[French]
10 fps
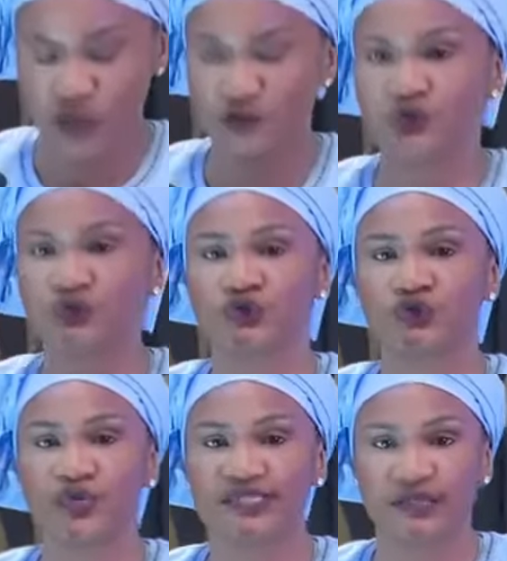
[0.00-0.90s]
Plus de
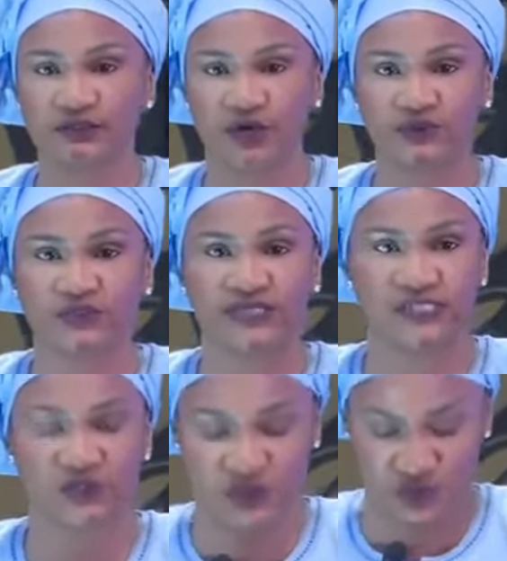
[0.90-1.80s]
60 ans de
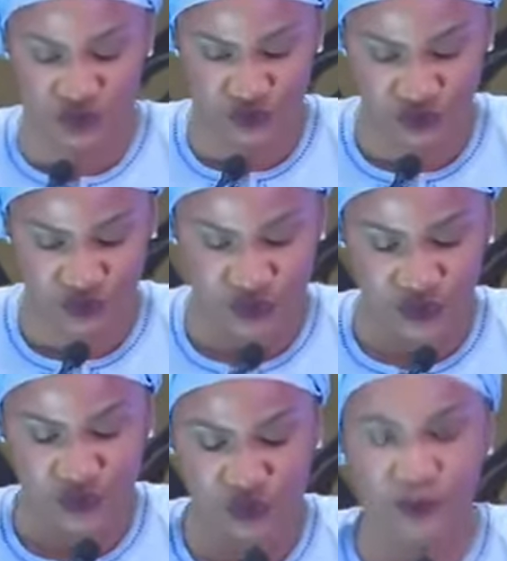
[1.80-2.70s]
désillusion, de